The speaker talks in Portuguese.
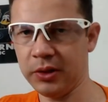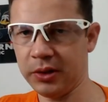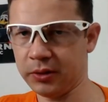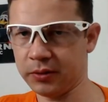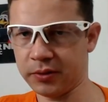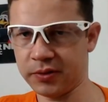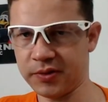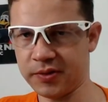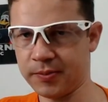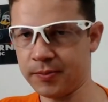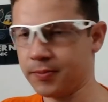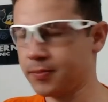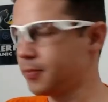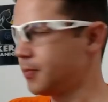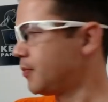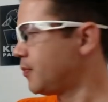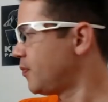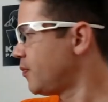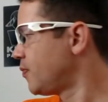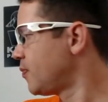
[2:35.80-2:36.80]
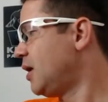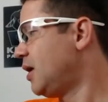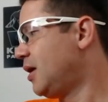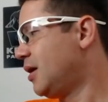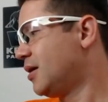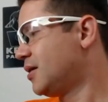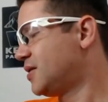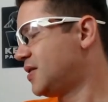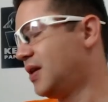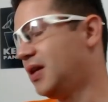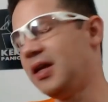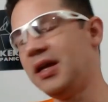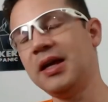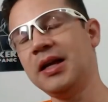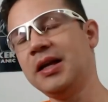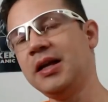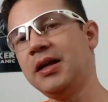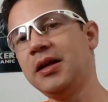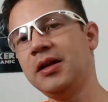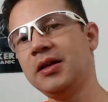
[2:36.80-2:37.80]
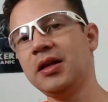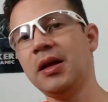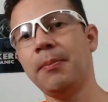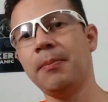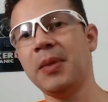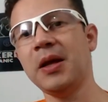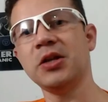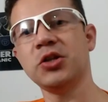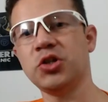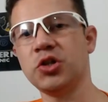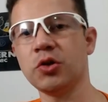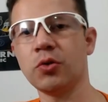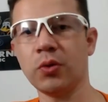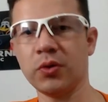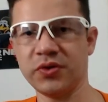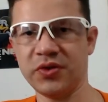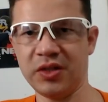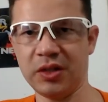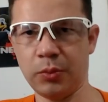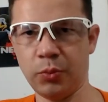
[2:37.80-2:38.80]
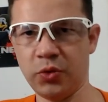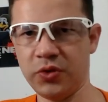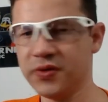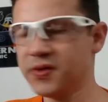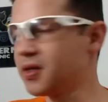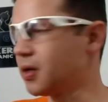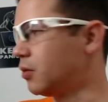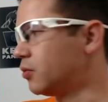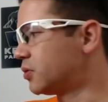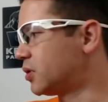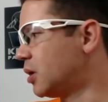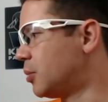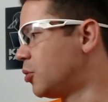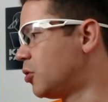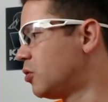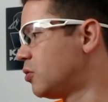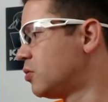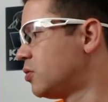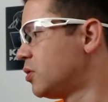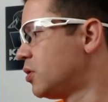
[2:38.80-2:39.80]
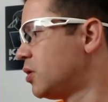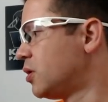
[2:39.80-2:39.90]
Linux. E assim, ele independe de qual distribuição, tá bom?